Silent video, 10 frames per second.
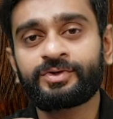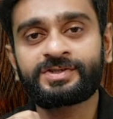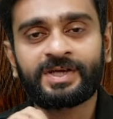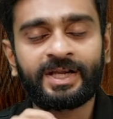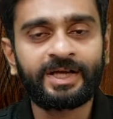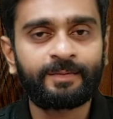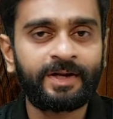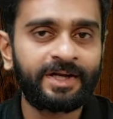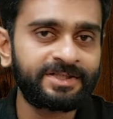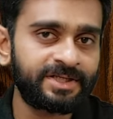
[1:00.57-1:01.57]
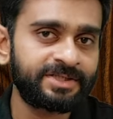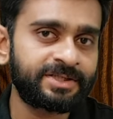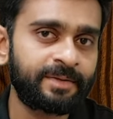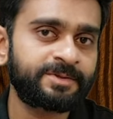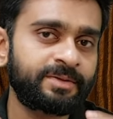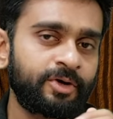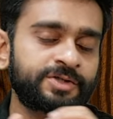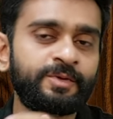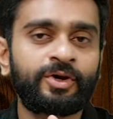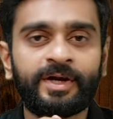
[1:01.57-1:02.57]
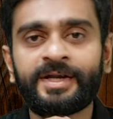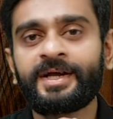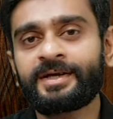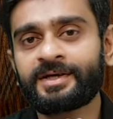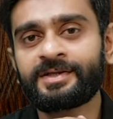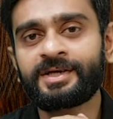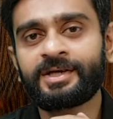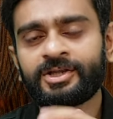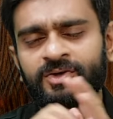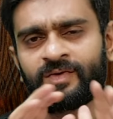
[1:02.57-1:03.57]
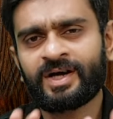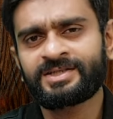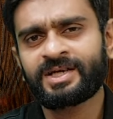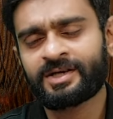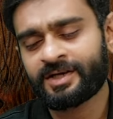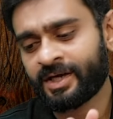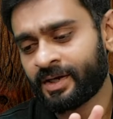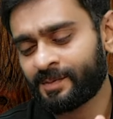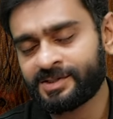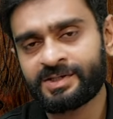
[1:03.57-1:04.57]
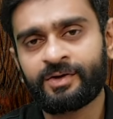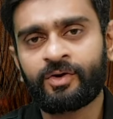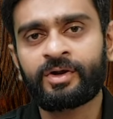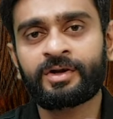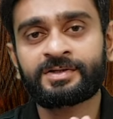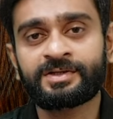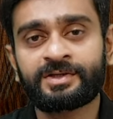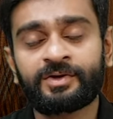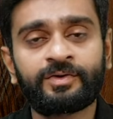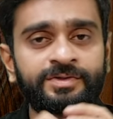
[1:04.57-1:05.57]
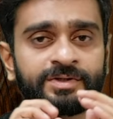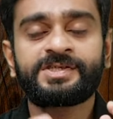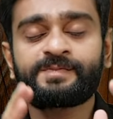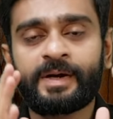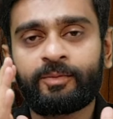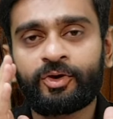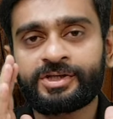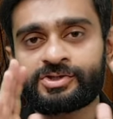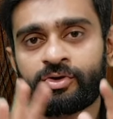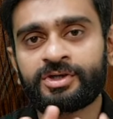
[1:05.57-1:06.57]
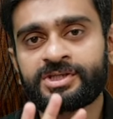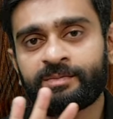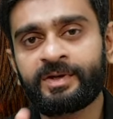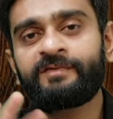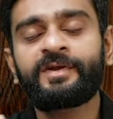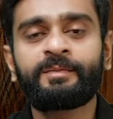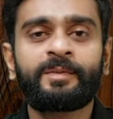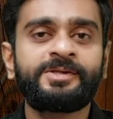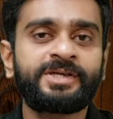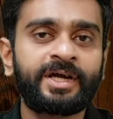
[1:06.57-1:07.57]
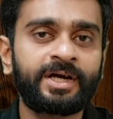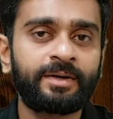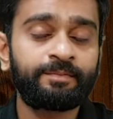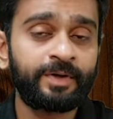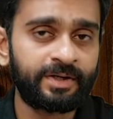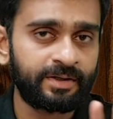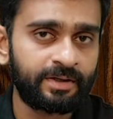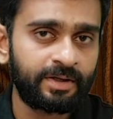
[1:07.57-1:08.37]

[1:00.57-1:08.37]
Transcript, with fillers: हो तो इसकी लिंक मैंने नीचे डिस्क्रिप्शन बॉक्स में ऑलरेडी ऐड कर दी है तो वहाँ जाकर के आप इसे ऑर्डर कर सकते हो जिसमें आपको इंस्टॉलेशन भी फ्री में मिल जाएगा पर